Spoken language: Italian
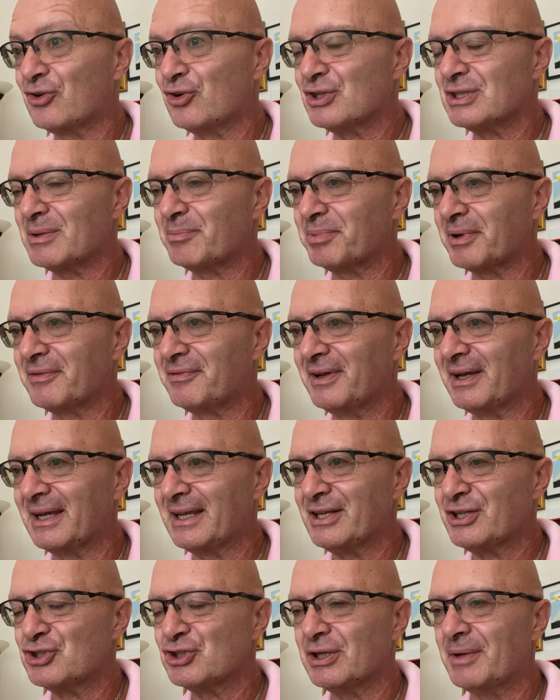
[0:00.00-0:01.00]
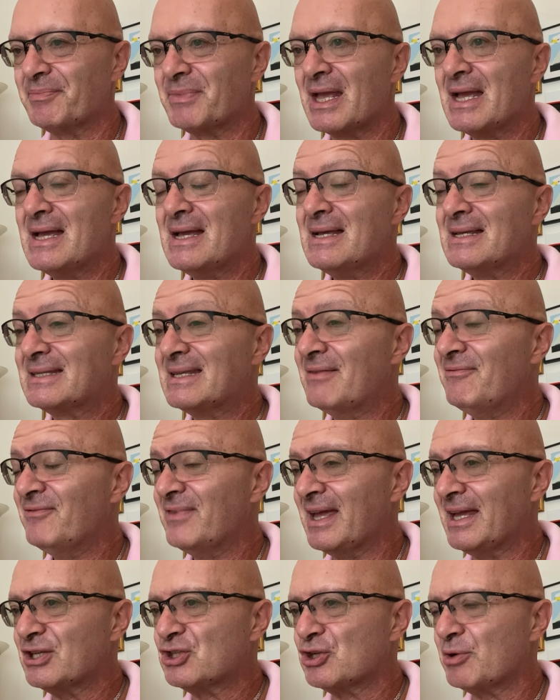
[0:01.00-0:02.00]
cosa preferisce. Se
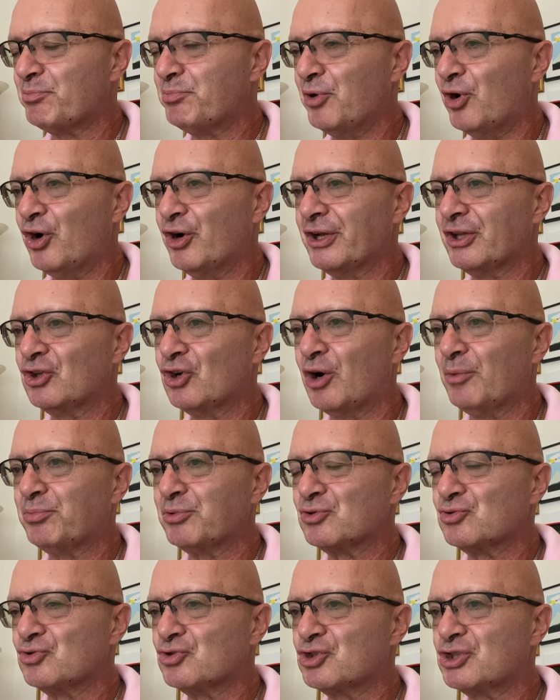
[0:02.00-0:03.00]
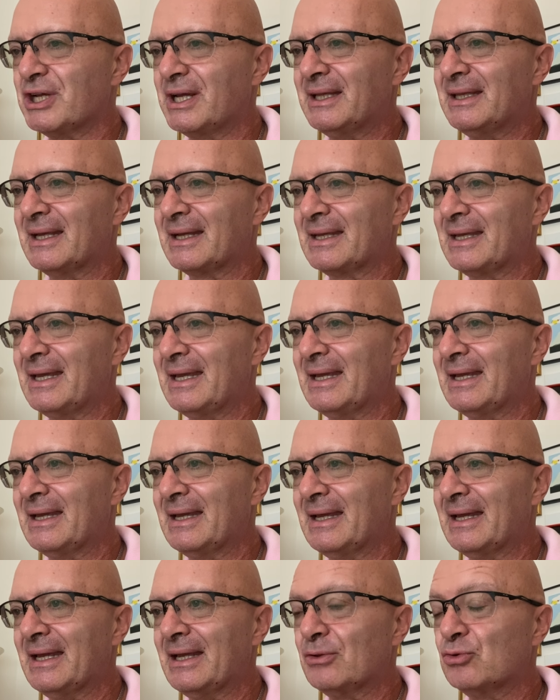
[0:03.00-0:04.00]
invece poi dopo succede che
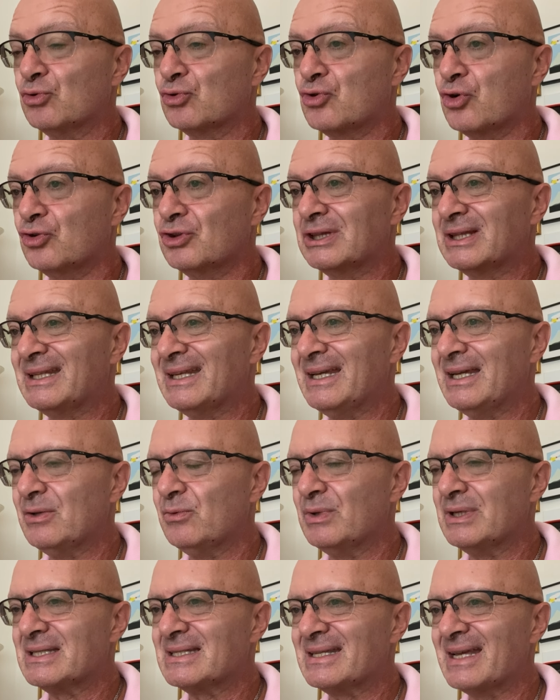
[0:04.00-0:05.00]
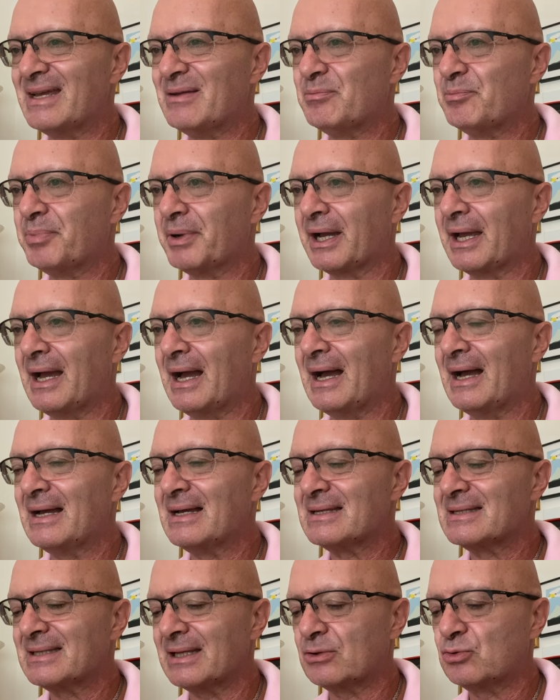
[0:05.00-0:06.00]
eh, tu continui sempre
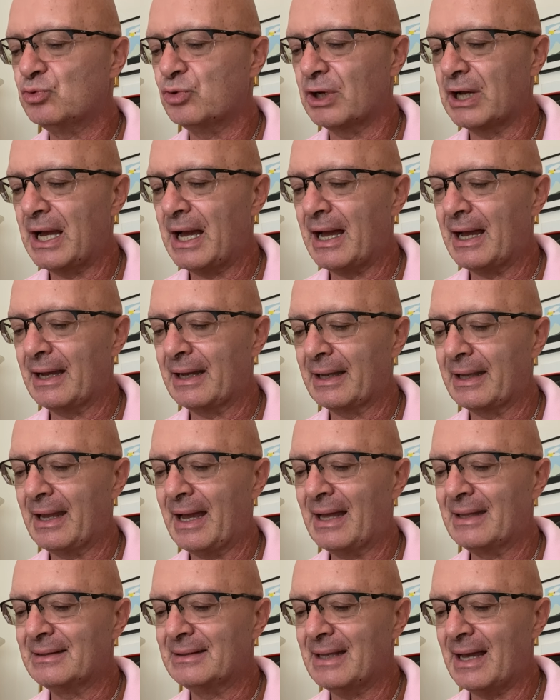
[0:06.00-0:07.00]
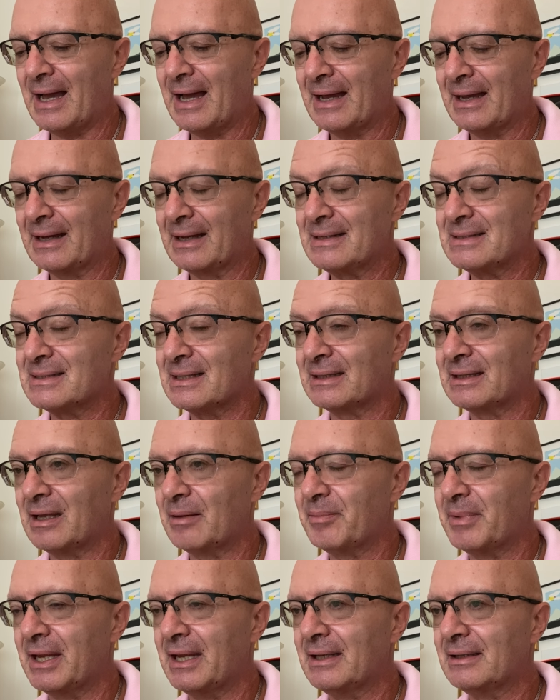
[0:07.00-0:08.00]
a saturare, a dare
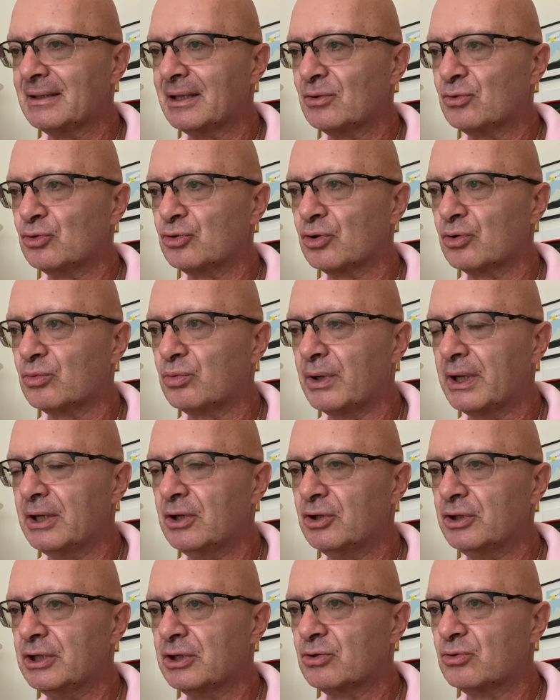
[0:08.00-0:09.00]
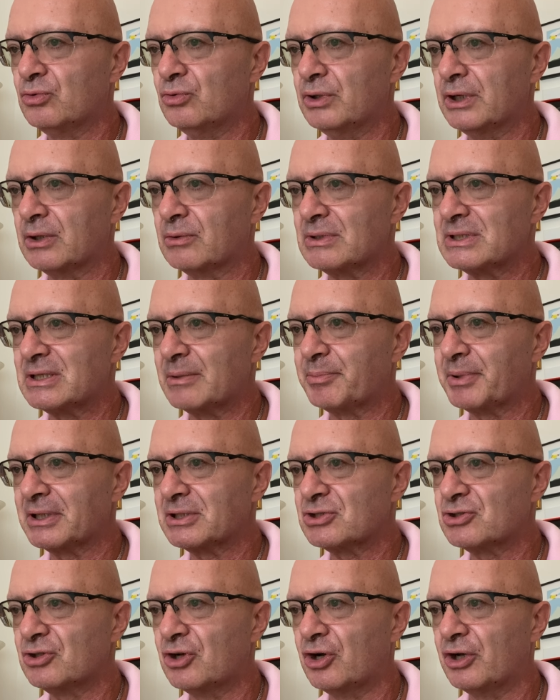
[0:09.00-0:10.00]
esattamente tutto quello di cui questa
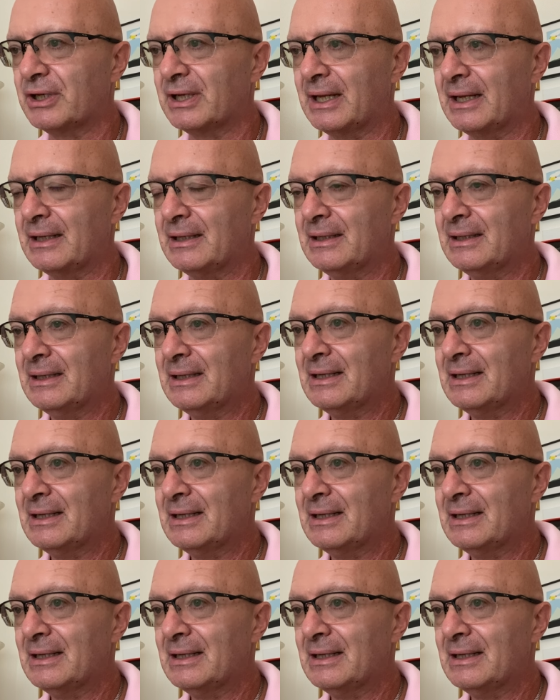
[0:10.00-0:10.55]
persona